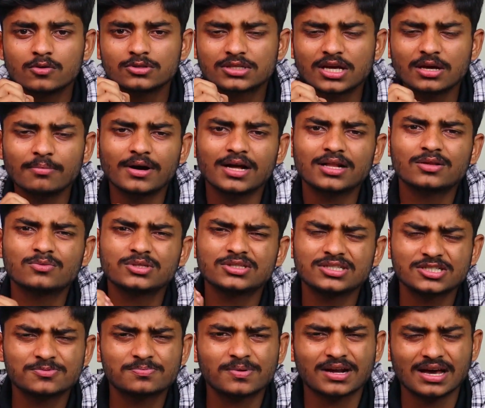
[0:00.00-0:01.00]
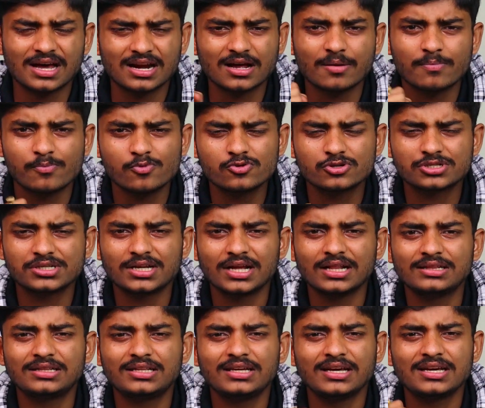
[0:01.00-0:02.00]
उसके बाद कुछ इस प्रकार का पोस्ट
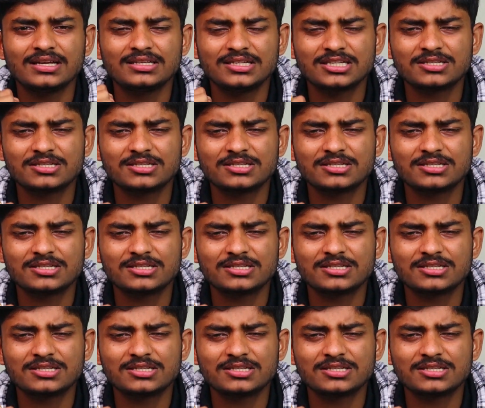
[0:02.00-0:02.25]
डालती हैं